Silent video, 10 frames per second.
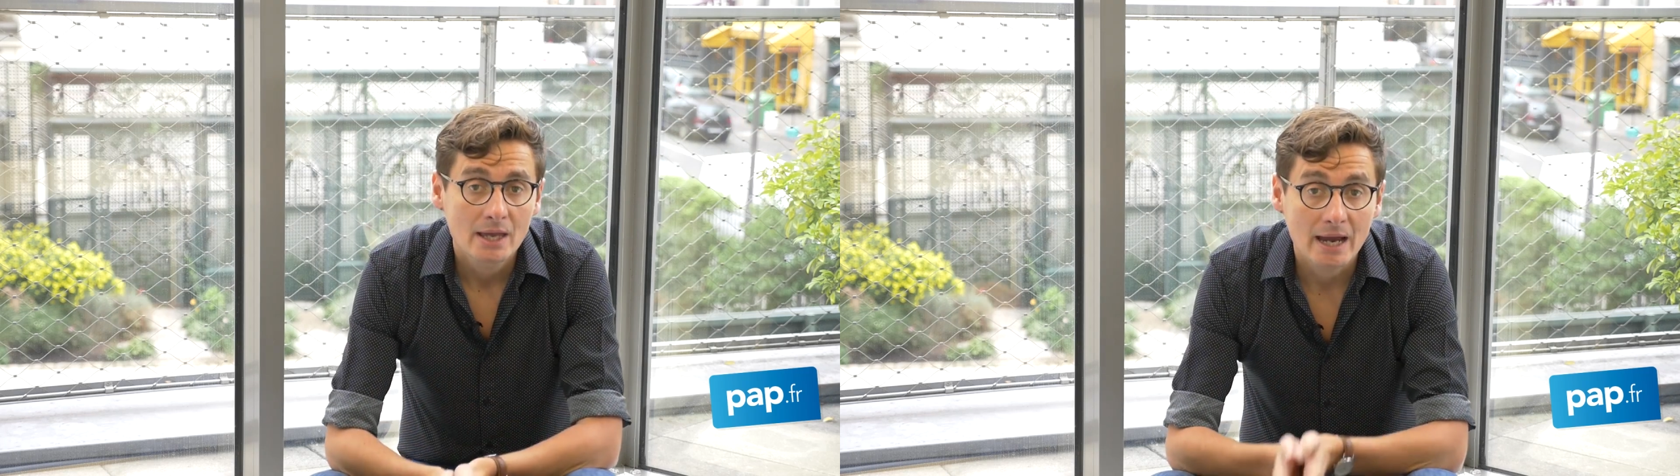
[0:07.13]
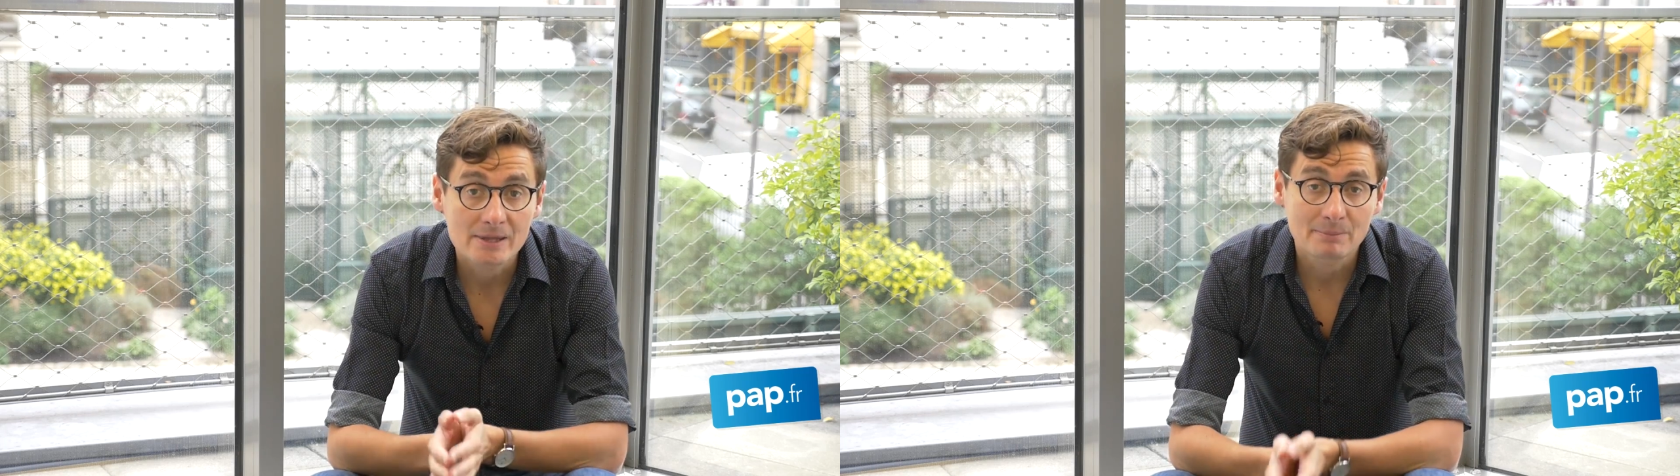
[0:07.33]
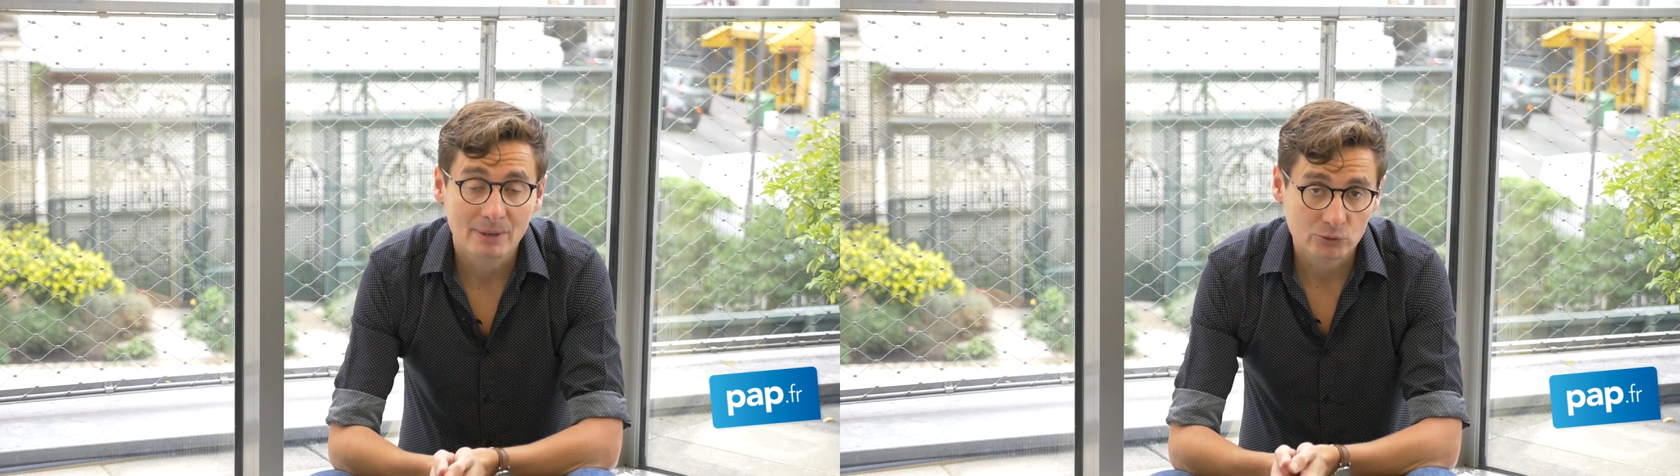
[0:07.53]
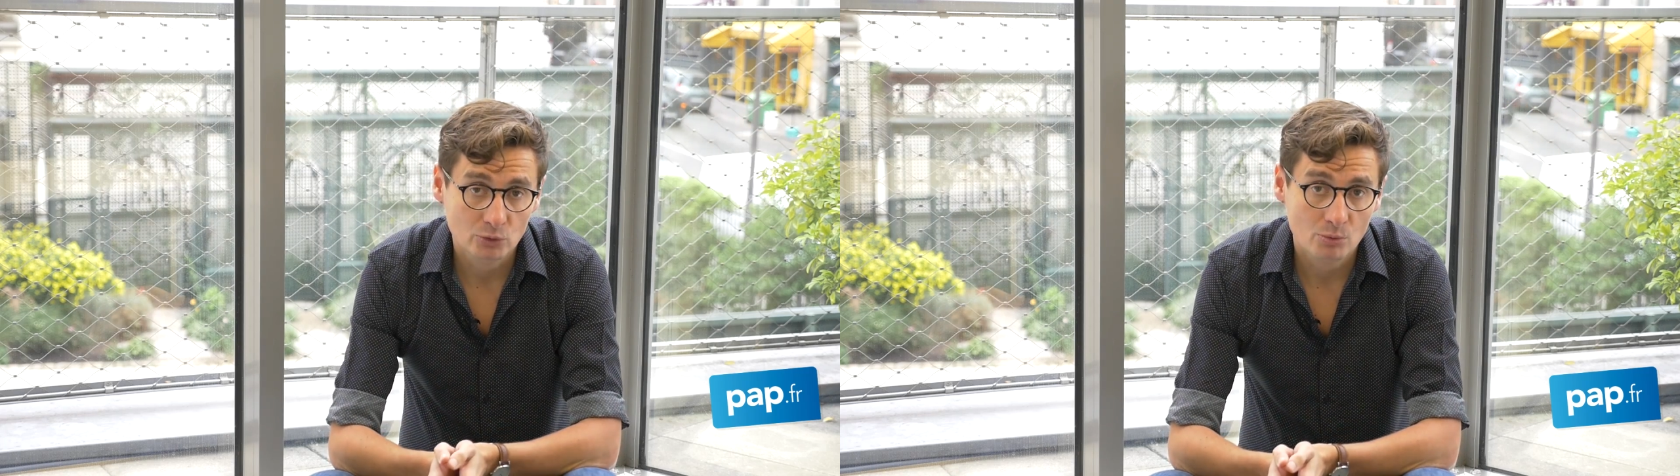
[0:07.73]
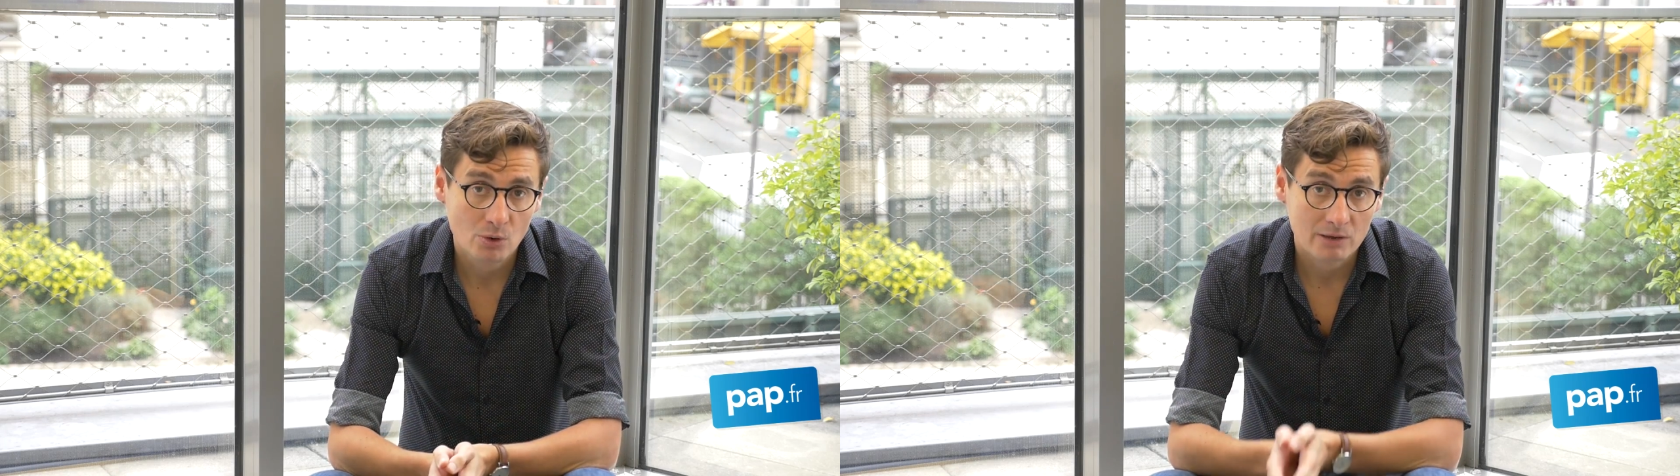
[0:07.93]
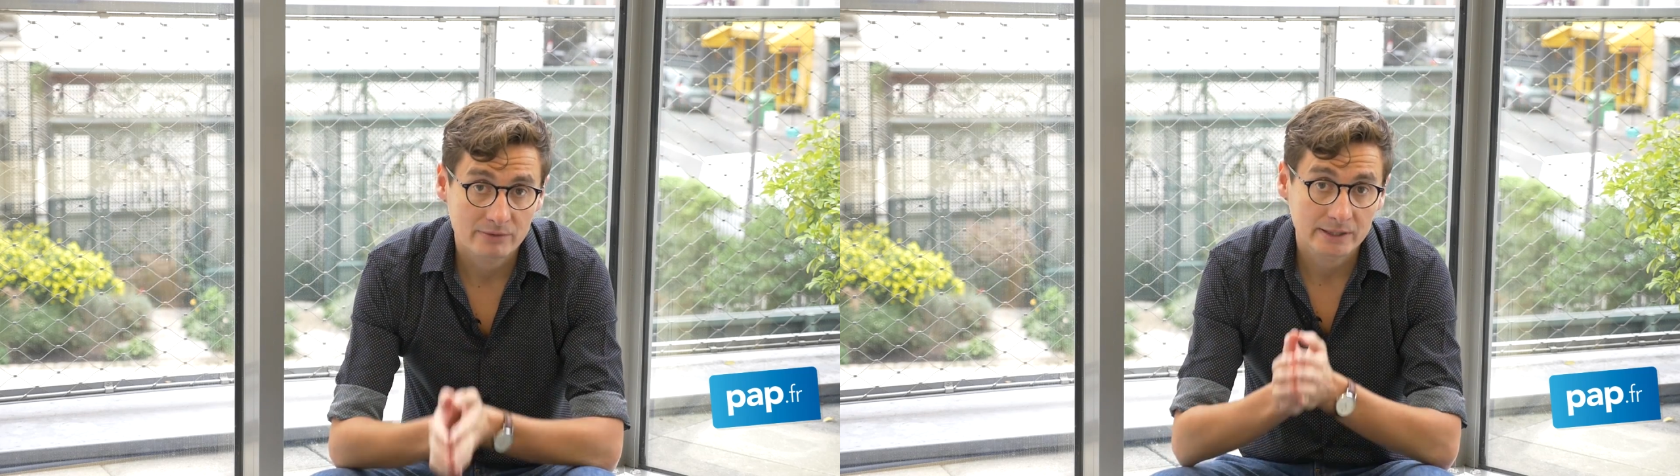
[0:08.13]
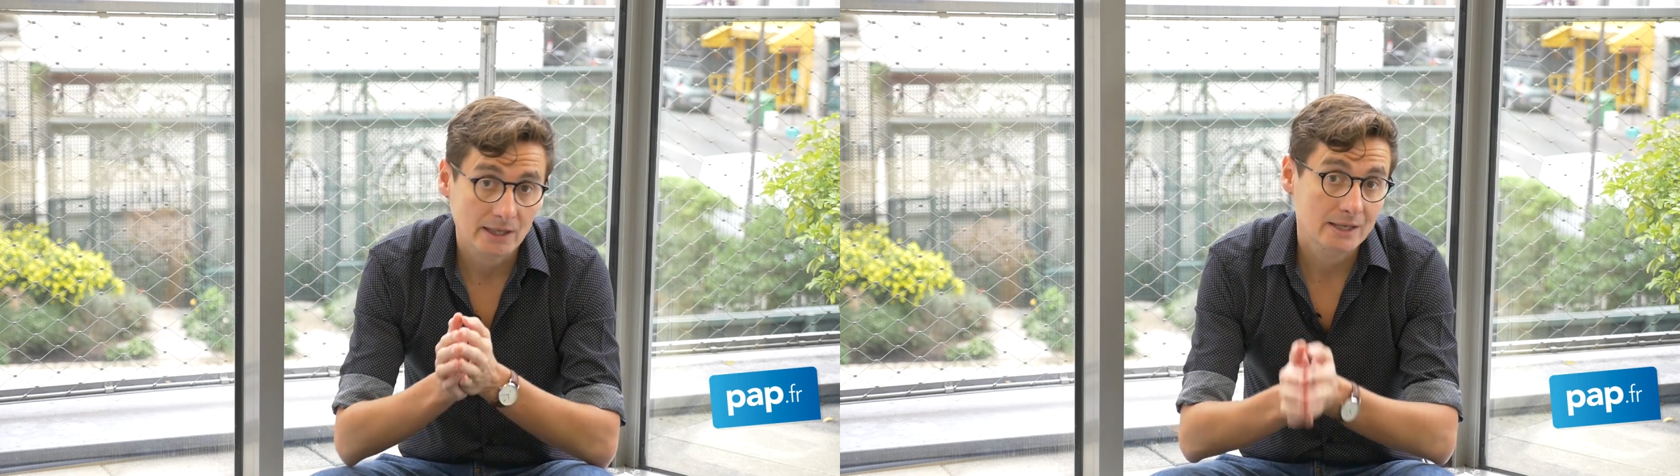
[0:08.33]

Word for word: Un appartement avec